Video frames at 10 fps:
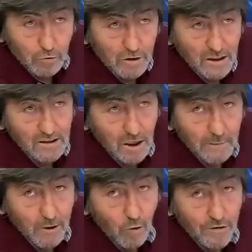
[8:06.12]
oyuncudan sağ
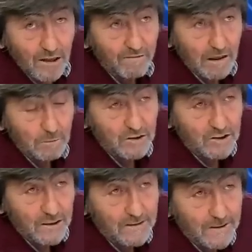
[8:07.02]
bek oynayan var mı
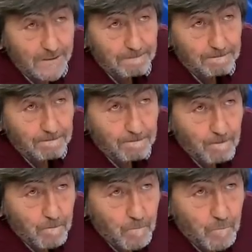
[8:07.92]
işlerinde? Tuna'ya
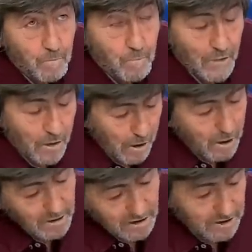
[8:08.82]
soralım lütfen arkadaşlar.
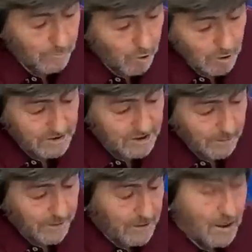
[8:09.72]
Arkadaşlar bu arada biz
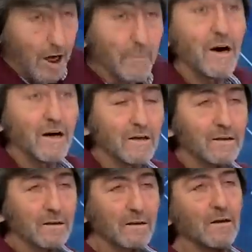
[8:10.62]
yaparken. Ama
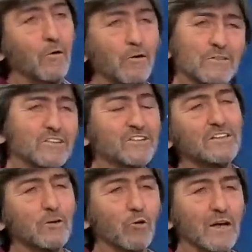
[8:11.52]
Hoca
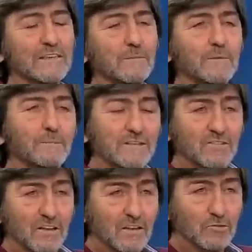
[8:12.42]
içinde kolaydı. Bak ben
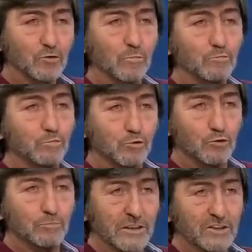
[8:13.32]
tekrar söylüyorum.
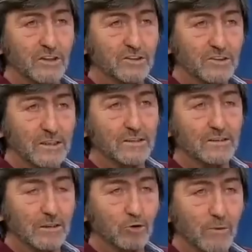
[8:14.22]
Bugün Beşiktaş'ın teknik
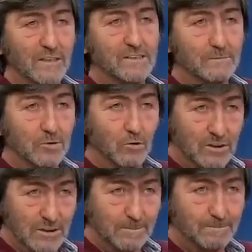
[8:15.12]
direktörü ben İzmir'de
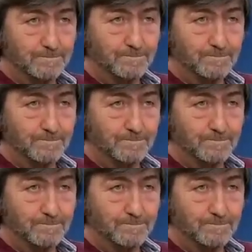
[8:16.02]
olsaydım